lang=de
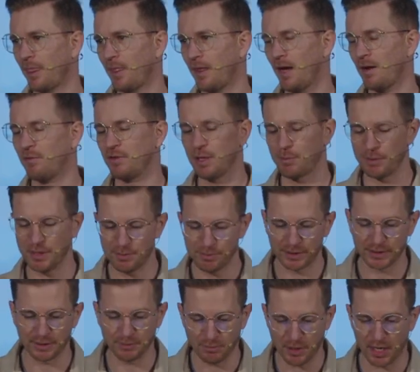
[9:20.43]
Aber wir haben immer
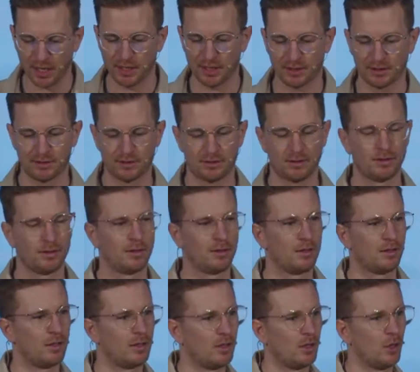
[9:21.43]
die Macht,
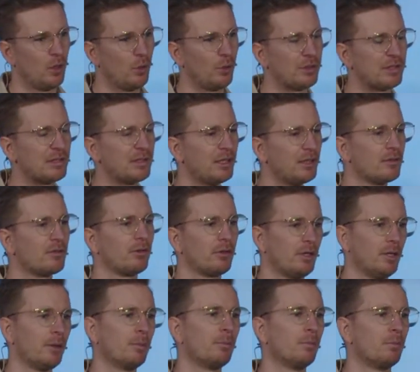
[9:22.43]
uns
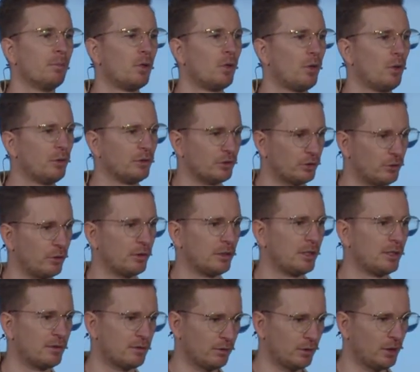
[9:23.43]
hinzugeben, uns Gott
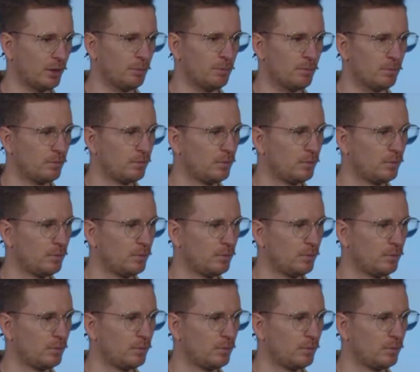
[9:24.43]
hinzugeben.